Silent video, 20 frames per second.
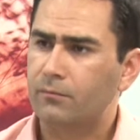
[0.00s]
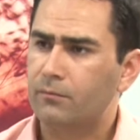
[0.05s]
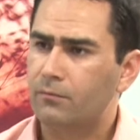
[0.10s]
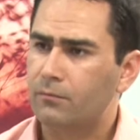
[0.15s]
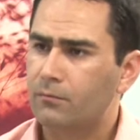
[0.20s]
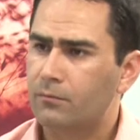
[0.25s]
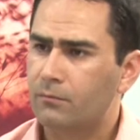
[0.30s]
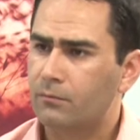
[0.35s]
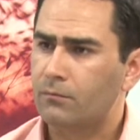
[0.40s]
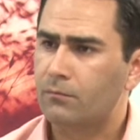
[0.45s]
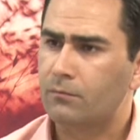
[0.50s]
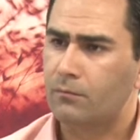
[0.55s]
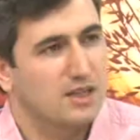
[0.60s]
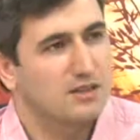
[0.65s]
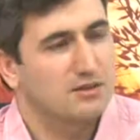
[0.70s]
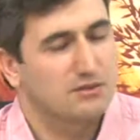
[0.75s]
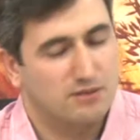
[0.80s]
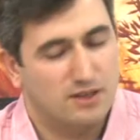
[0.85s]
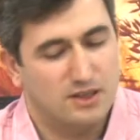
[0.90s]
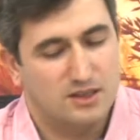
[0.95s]
bu. böyle bir
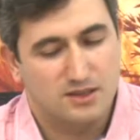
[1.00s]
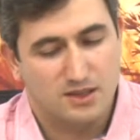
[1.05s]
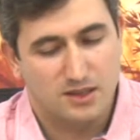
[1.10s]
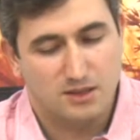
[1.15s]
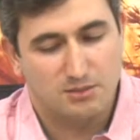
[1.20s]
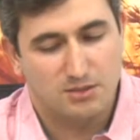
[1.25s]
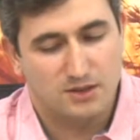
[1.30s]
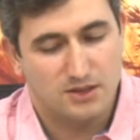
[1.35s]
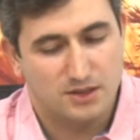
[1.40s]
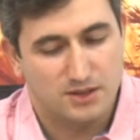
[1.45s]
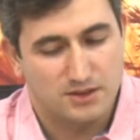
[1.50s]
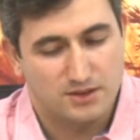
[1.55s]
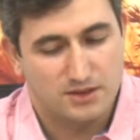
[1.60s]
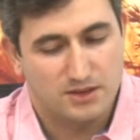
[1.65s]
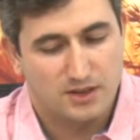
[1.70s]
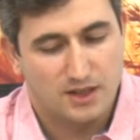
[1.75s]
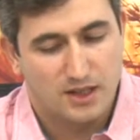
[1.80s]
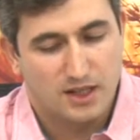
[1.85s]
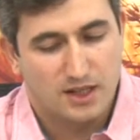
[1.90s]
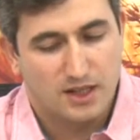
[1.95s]
tarifi var diyebiliriz.
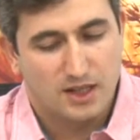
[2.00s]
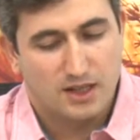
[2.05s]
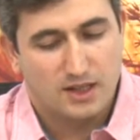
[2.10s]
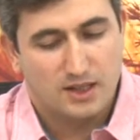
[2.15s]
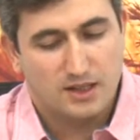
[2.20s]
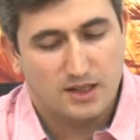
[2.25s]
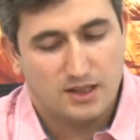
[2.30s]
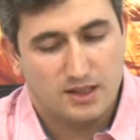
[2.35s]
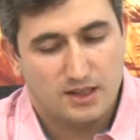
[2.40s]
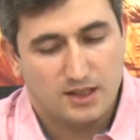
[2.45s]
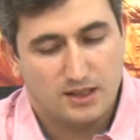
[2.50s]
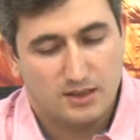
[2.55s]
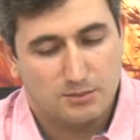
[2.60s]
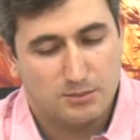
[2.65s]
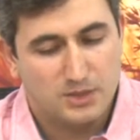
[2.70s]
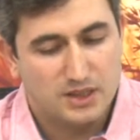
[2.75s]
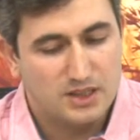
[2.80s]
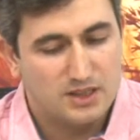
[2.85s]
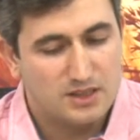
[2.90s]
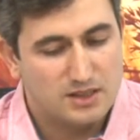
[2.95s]
Ee,
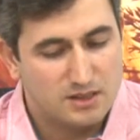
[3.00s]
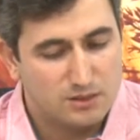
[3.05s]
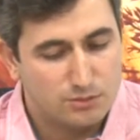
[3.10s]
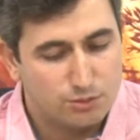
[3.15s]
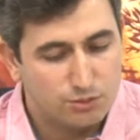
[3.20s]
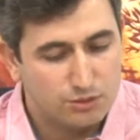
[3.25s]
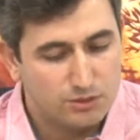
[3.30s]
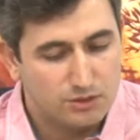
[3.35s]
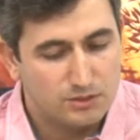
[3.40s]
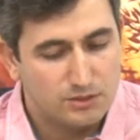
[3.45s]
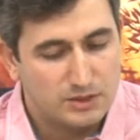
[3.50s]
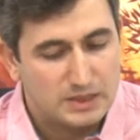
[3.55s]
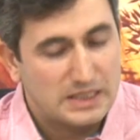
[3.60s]
birincisi bu.